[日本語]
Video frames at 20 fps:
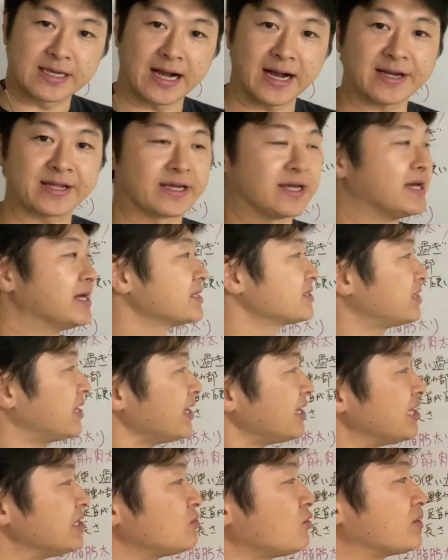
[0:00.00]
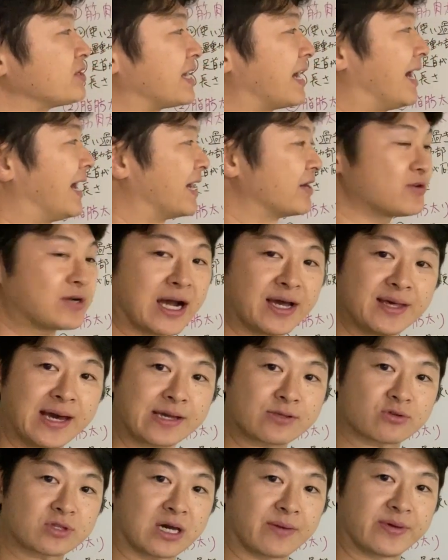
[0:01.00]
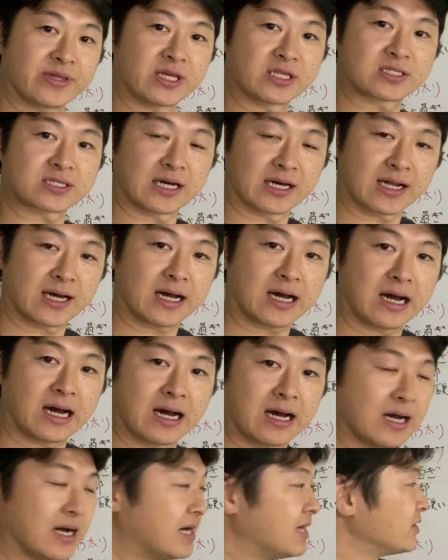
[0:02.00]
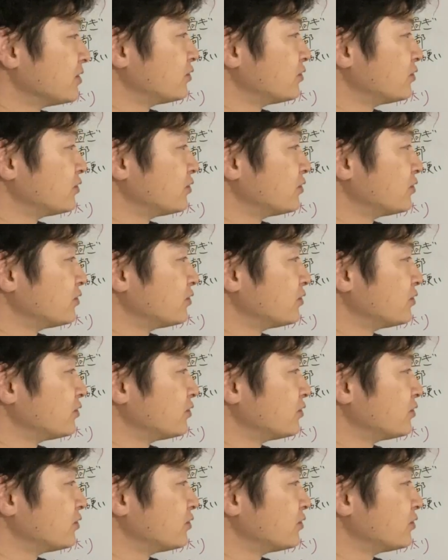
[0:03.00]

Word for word: やはり適度に歩かないとダメですから、